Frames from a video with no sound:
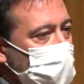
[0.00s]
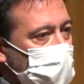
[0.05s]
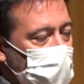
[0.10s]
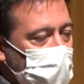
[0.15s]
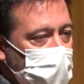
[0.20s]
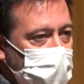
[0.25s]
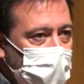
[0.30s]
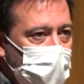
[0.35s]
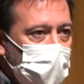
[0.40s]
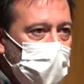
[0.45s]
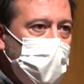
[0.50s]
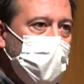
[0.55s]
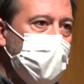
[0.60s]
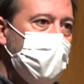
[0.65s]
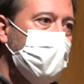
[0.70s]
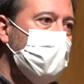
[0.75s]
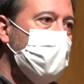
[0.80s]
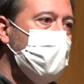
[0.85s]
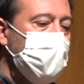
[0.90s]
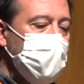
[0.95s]
como
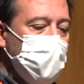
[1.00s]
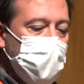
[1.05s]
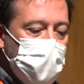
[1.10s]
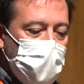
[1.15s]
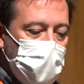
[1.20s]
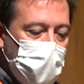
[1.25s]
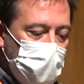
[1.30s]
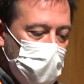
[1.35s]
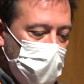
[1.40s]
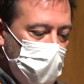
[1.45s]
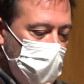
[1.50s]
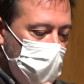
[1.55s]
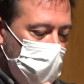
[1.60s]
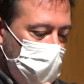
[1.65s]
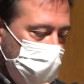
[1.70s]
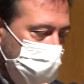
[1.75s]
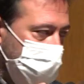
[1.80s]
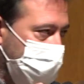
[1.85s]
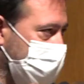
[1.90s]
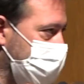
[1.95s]
Picolín, como
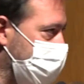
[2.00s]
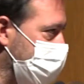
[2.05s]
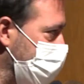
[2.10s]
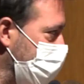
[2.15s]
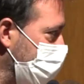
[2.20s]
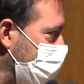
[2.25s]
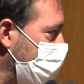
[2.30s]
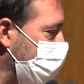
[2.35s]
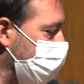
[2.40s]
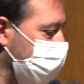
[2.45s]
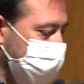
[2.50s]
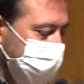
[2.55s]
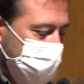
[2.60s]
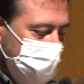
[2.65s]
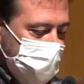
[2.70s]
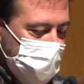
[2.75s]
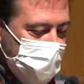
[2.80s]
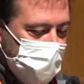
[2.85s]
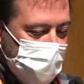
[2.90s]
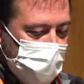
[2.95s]
PSA,
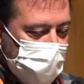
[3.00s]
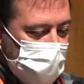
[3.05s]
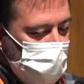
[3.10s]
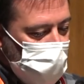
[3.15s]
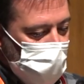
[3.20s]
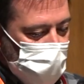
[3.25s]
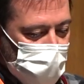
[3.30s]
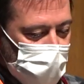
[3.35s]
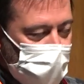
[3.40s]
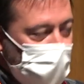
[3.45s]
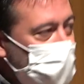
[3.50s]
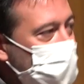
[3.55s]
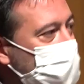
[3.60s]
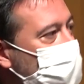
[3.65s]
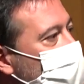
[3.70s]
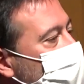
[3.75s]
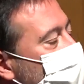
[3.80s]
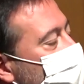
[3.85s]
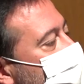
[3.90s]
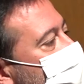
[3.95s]

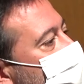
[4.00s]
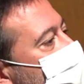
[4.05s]
como una